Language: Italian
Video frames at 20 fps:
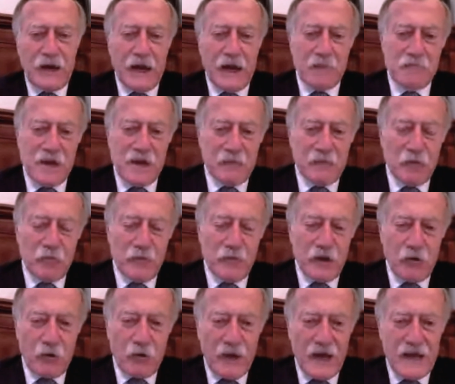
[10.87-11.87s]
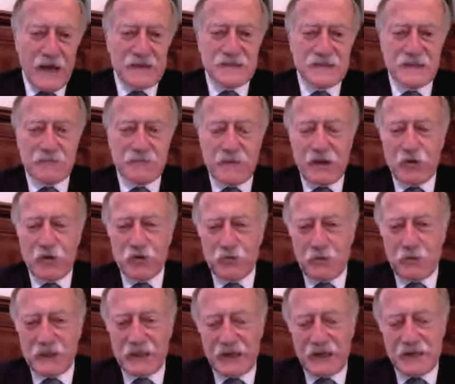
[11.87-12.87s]
abbiamo meno casi, meno
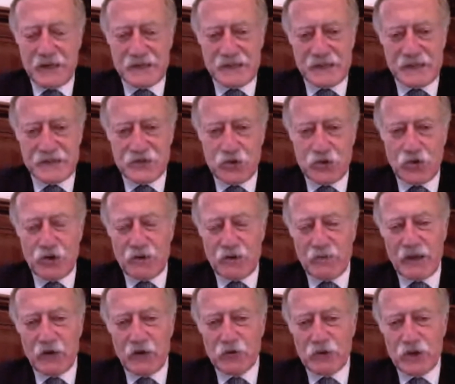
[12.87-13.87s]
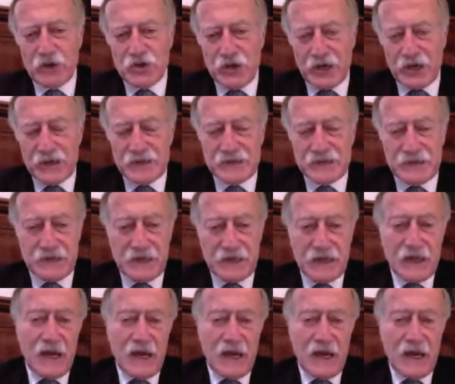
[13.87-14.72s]
ospedalizzazioni, meno decessi,